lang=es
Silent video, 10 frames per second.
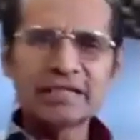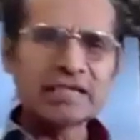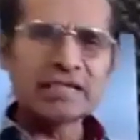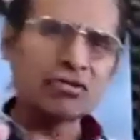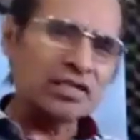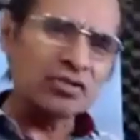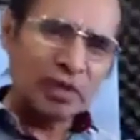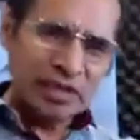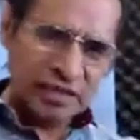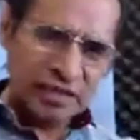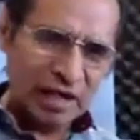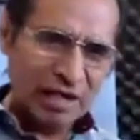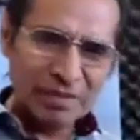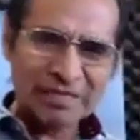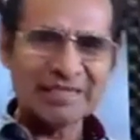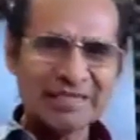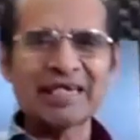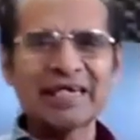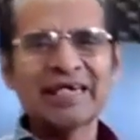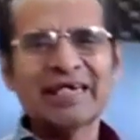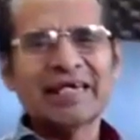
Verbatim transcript: 5, 10 o 20 programas. Así es que,